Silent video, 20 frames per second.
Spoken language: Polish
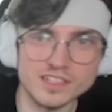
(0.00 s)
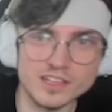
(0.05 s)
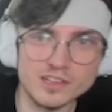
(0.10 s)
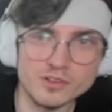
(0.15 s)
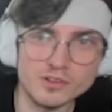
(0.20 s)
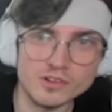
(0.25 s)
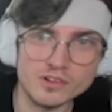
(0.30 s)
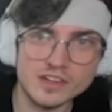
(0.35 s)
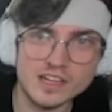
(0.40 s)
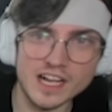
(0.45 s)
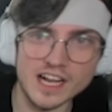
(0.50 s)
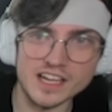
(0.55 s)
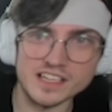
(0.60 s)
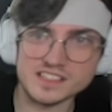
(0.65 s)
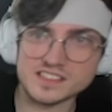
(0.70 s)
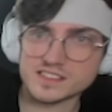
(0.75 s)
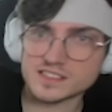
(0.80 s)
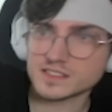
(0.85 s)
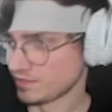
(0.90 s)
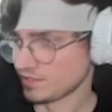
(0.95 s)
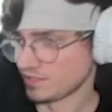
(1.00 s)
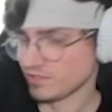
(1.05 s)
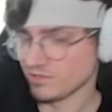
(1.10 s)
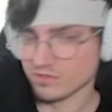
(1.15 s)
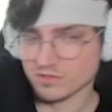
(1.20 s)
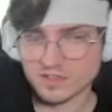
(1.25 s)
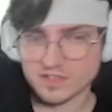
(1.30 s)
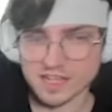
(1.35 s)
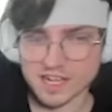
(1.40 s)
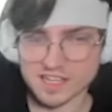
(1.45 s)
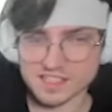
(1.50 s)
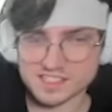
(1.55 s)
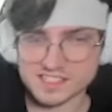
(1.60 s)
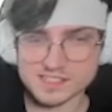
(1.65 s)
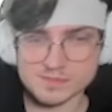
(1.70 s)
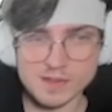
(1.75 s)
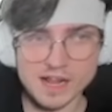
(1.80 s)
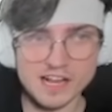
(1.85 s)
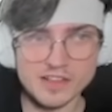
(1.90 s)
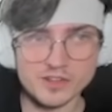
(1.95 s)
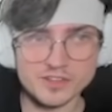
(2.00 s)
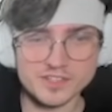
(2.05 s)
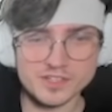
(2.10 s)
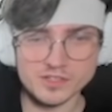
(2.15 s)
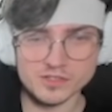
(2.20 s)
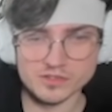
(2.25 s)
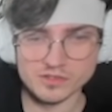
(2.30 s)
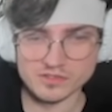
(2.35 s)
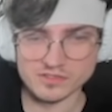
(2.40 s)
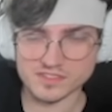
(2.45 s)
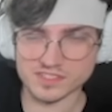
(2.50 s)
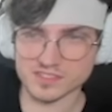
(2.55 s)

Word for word: Look guys, look guys, smell not good.